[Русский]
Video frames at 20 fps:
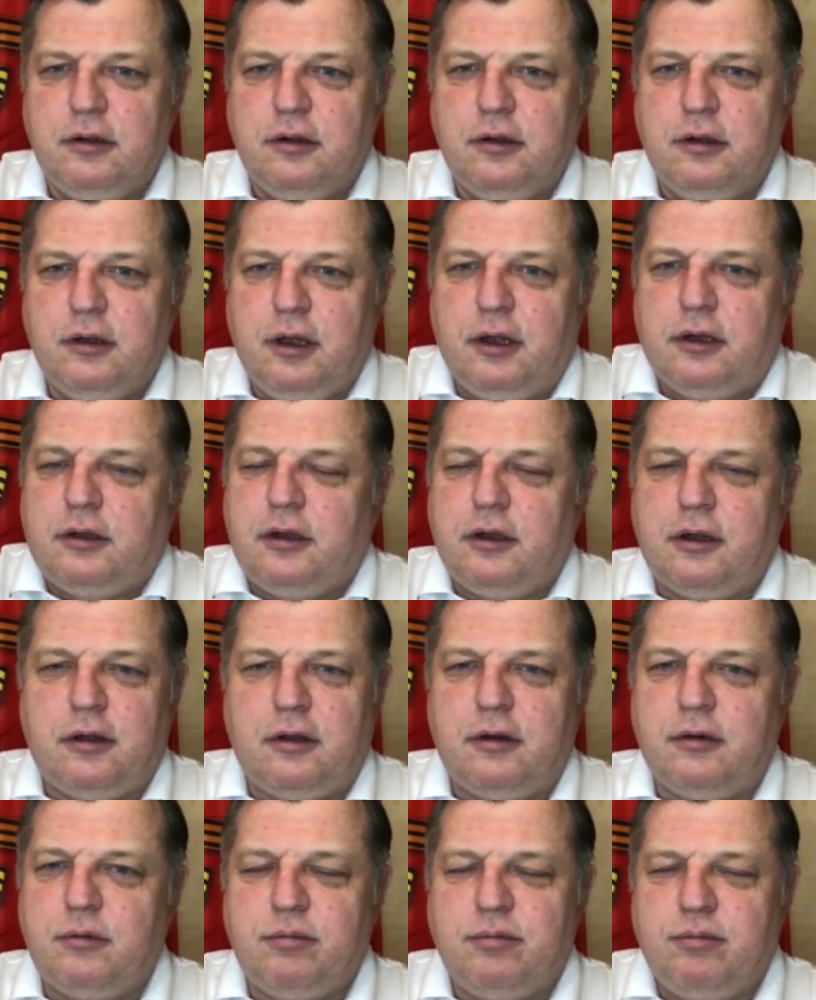
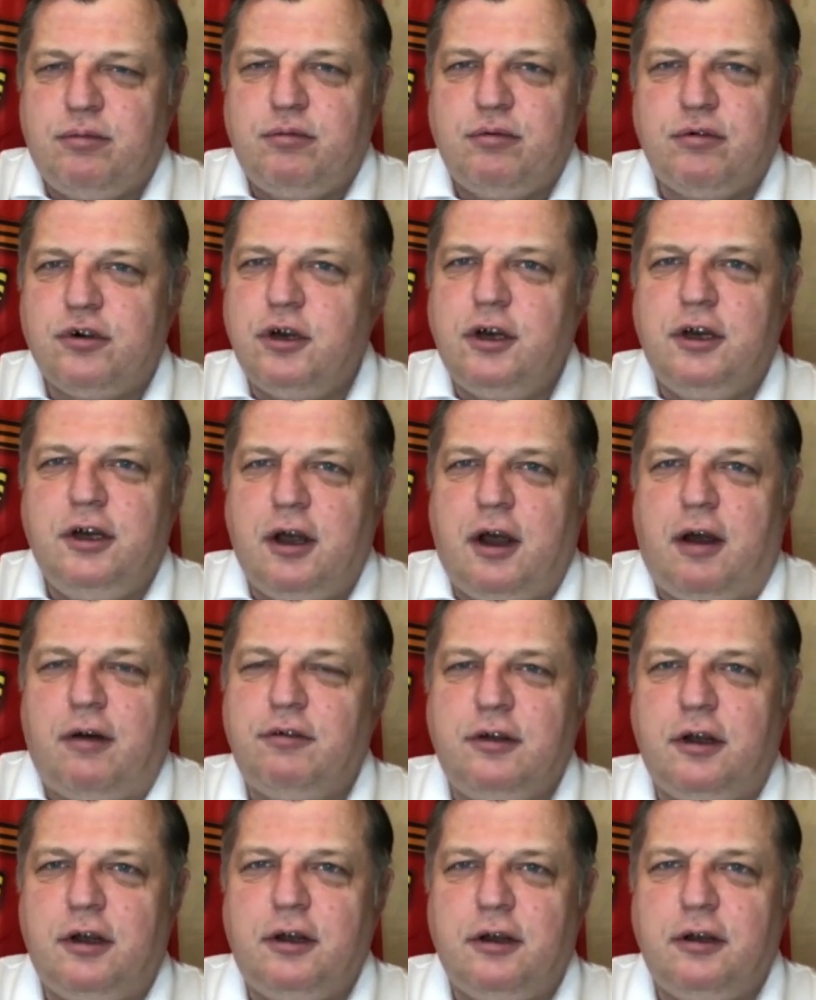это уже
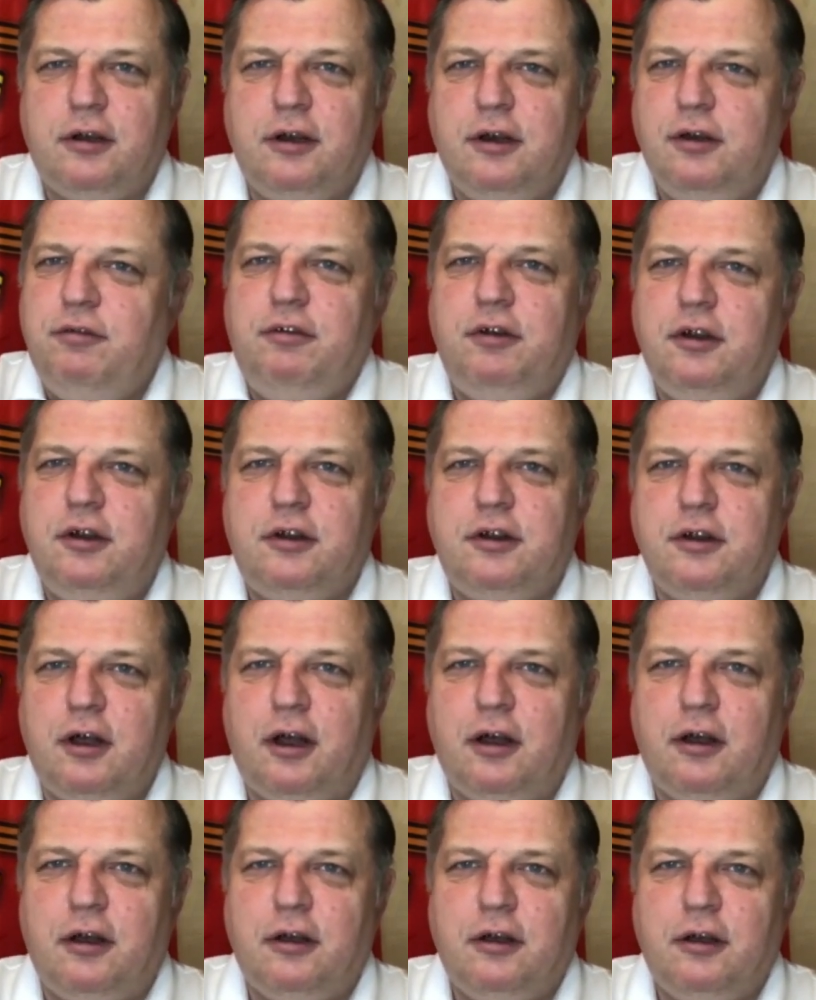явно и
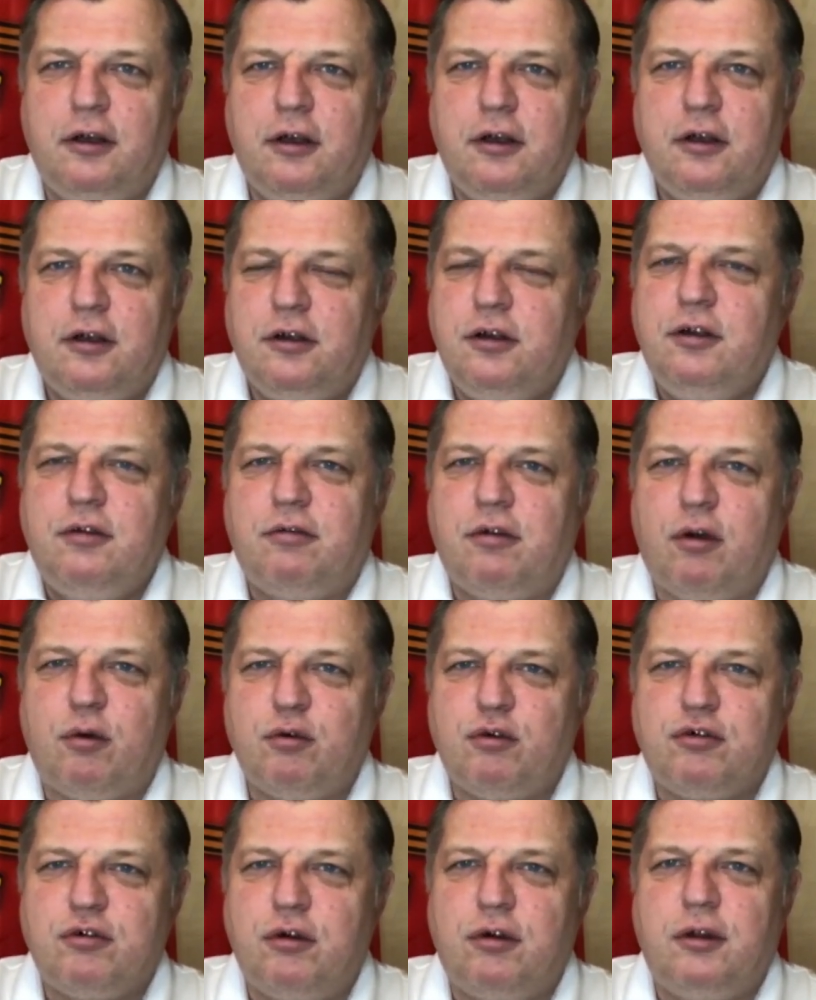видно
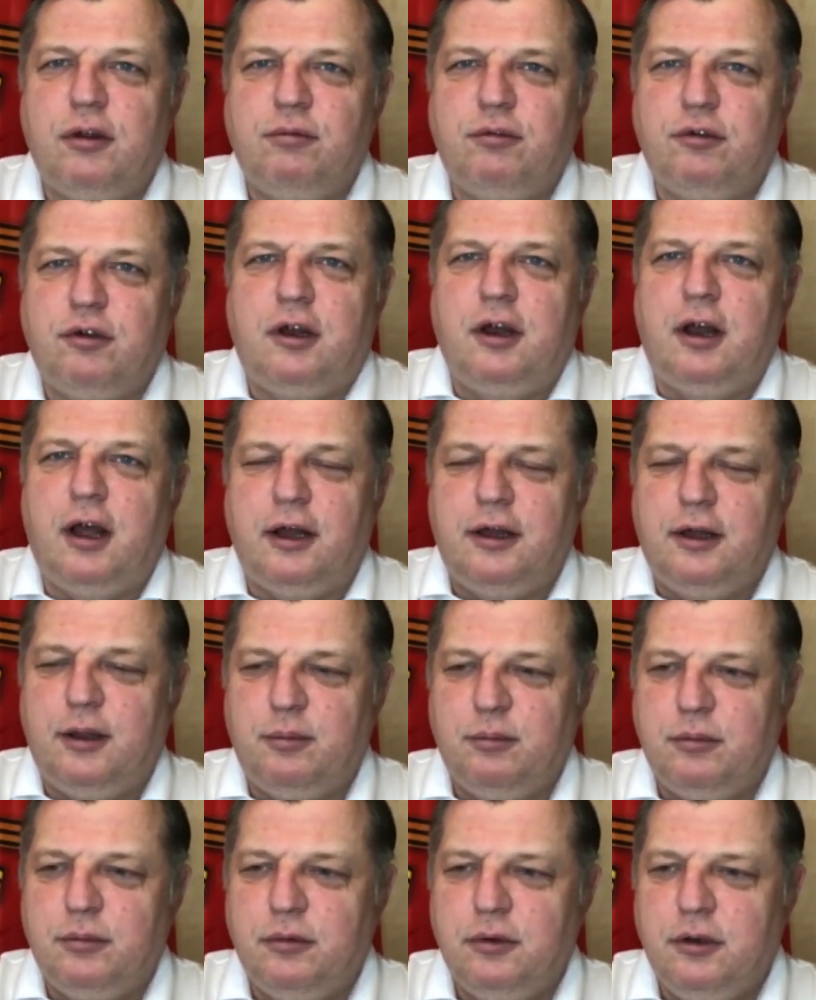невооруженным
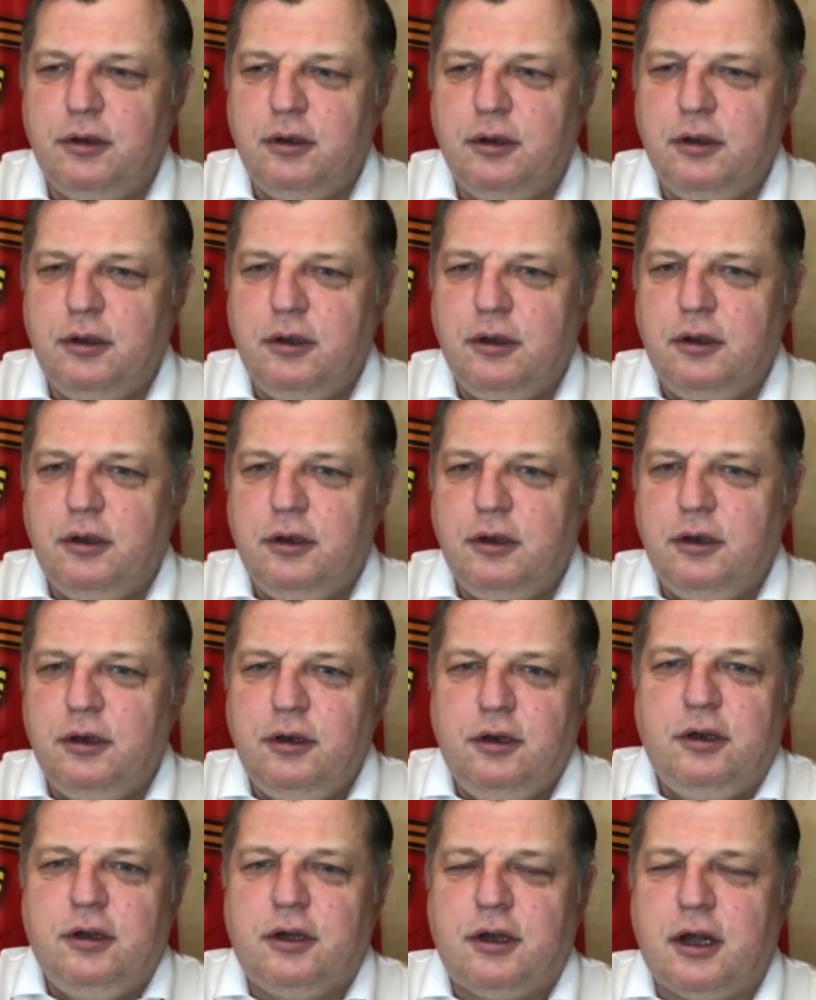взглядом
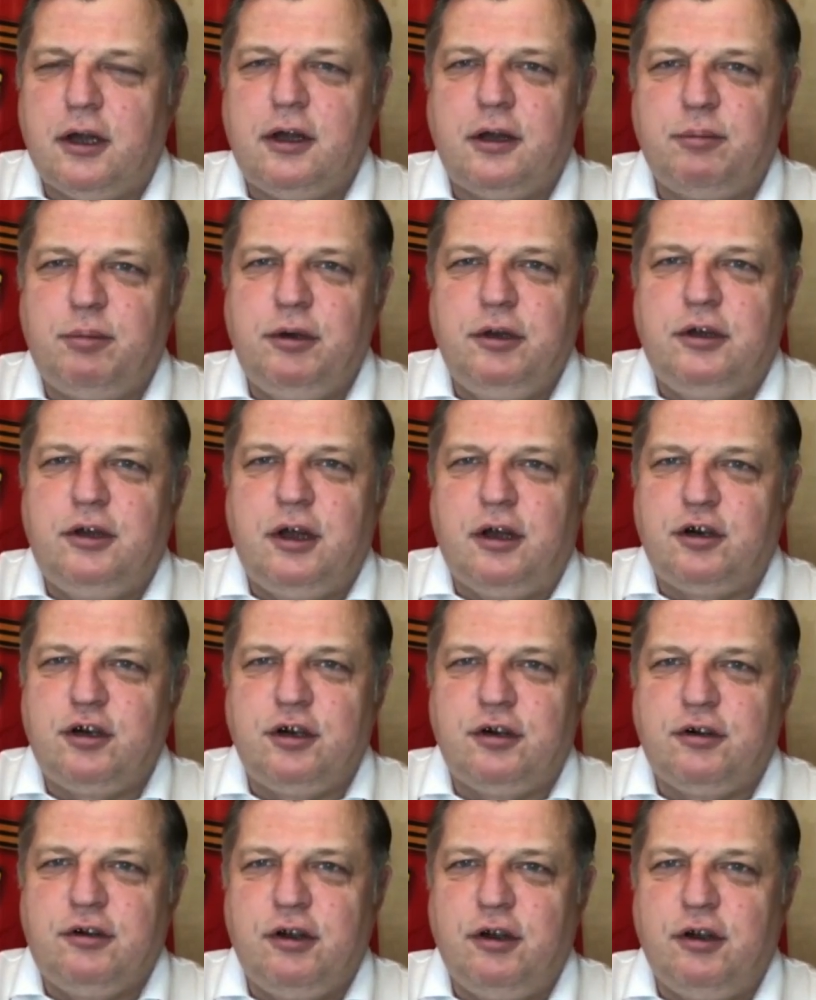не надо быть
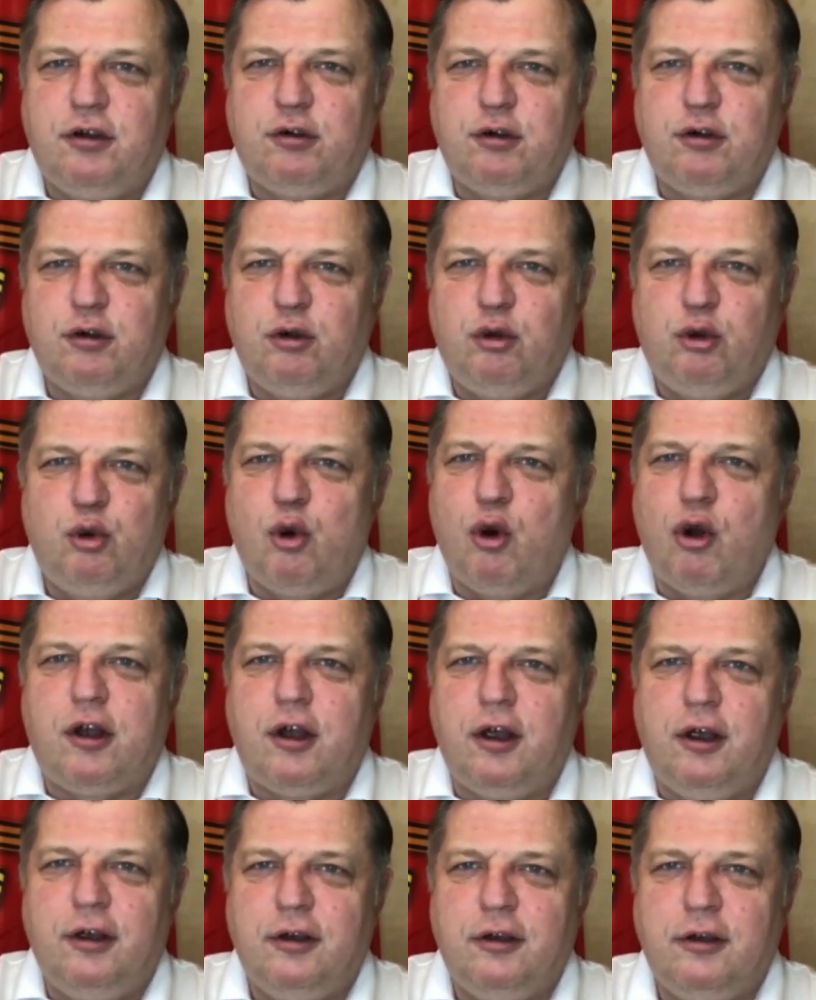даже здесь
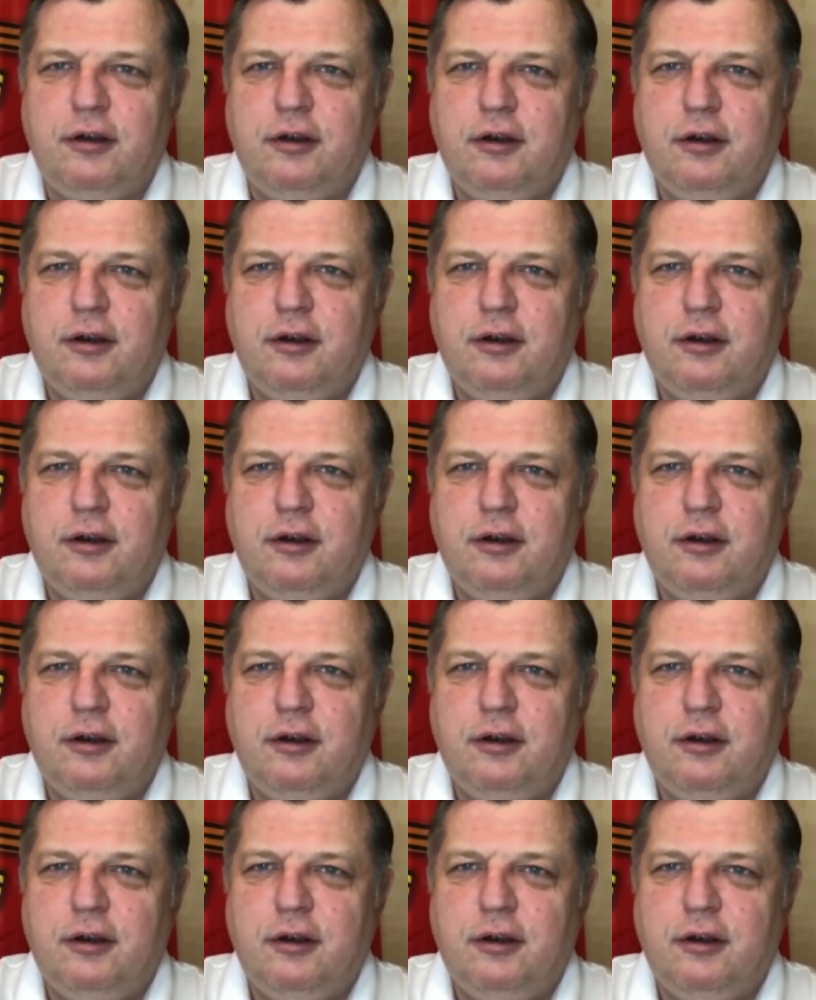докой